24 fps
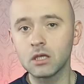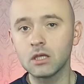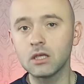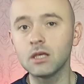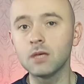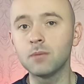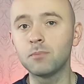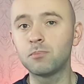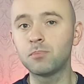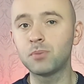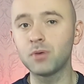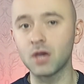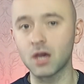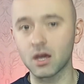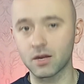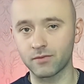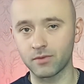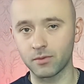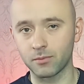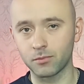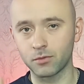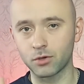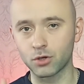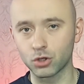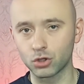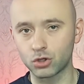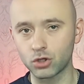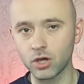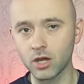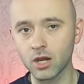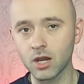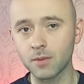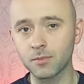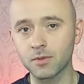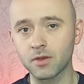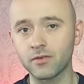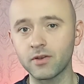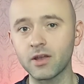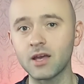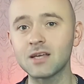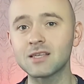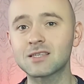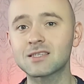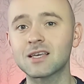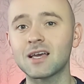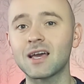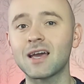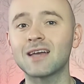и первым критерием
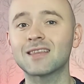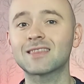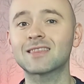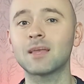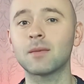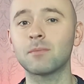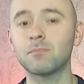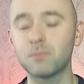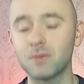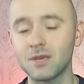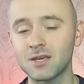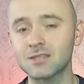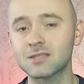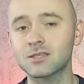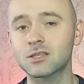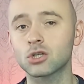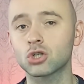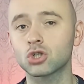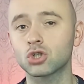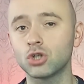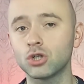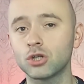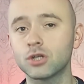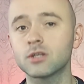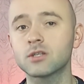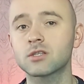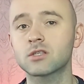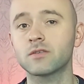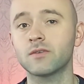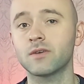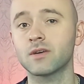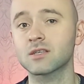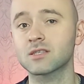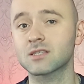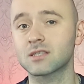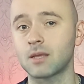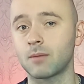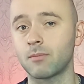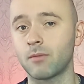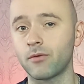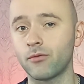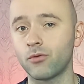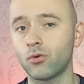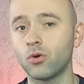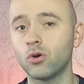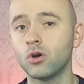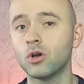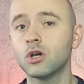является это место жительства
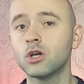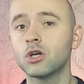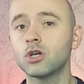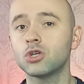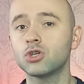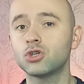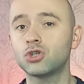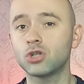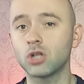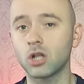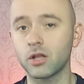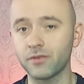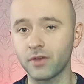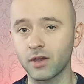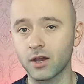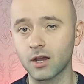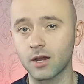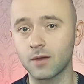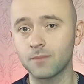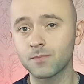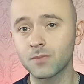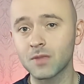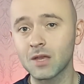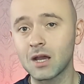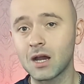самого человека,